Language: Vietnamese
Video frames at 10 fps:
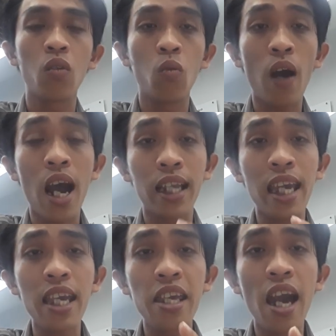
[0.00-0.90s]
và
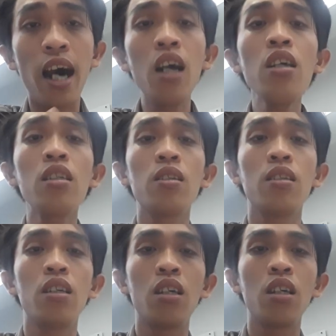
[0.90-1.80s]
sẽ dở
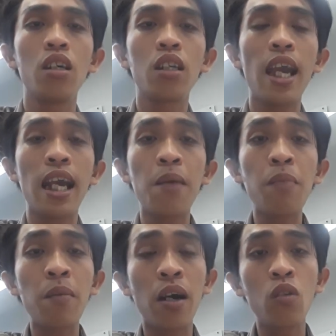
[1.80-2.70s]
thiền âm
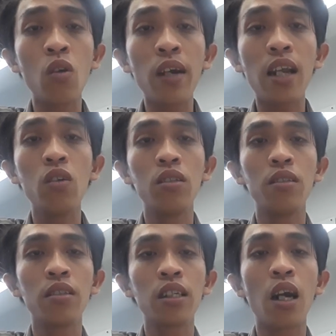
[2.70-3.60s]
bên bờ vũ trụ ra luôn
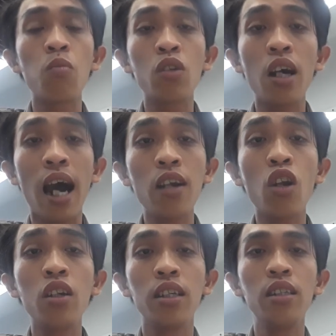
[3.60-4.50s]
không cho ở chỗ
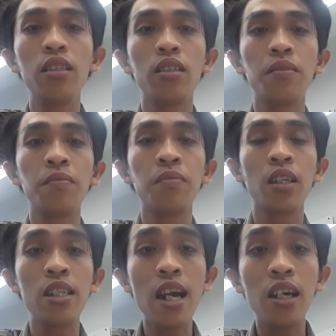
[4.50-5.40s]
đó nữa
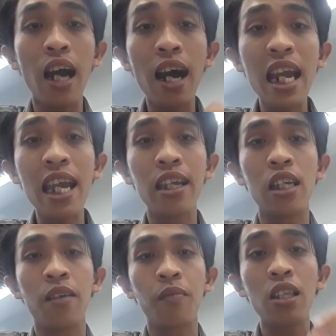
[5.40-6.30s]
như ở đây
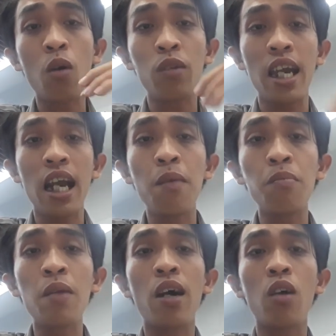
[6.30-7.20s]
trong thiền âm
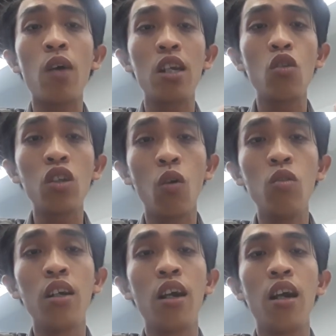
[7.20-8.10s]
bên bờ và vũ trụ
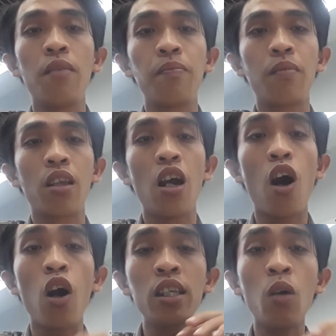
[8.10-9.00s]

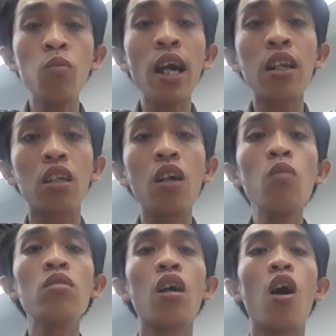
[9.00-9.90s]
họ sống rất là
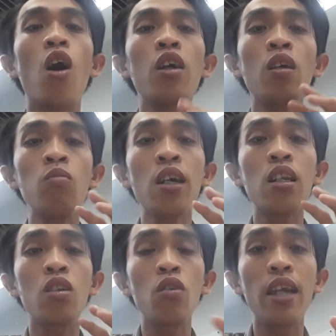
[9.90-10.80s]
tốt họ sống rất
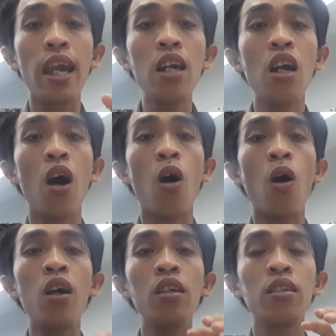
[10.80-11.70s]
là vui vẻ
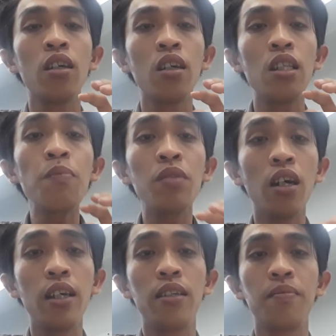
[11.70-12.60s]
họ giúp
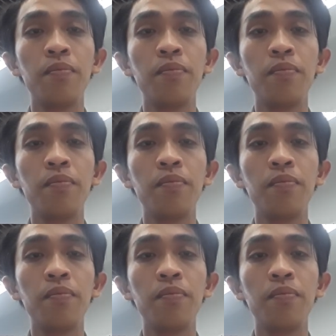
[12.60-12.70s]
người